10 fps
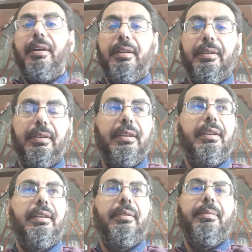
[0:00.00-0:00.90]
آه،
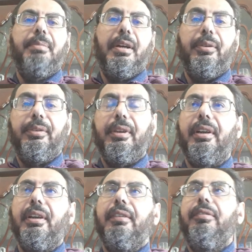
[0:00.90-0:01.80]
اللي
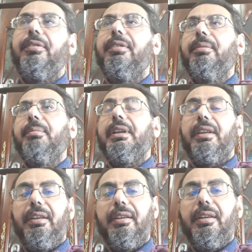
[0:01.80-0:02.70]
بحطها من
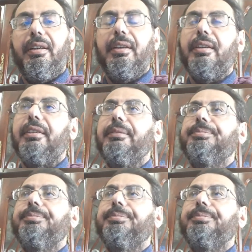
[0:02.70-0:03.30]
حين لآخر